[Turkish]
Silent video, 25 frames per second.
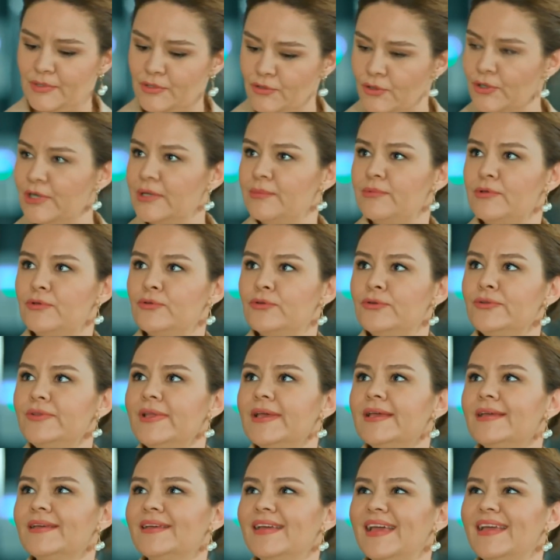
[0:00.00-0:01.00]
Şimdi şöyle bir
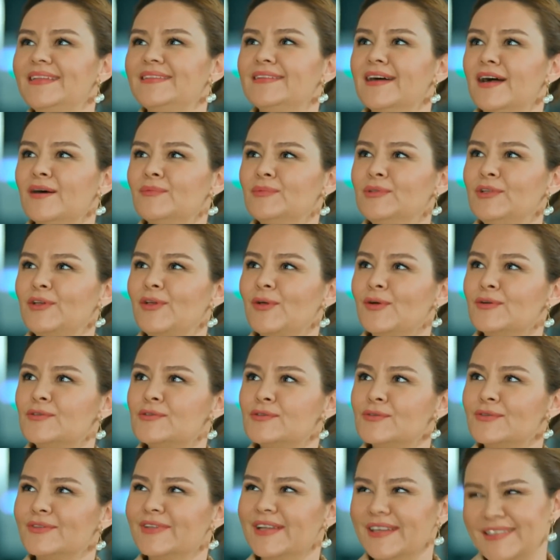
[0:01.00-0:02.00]
yürü de endamını
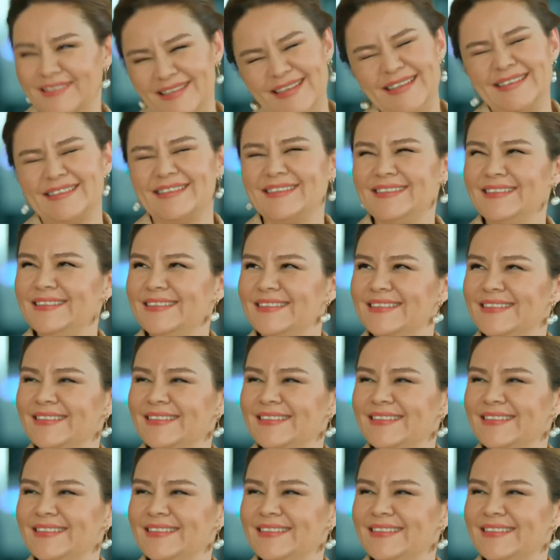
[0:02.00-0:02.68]
görsünler. Hadi.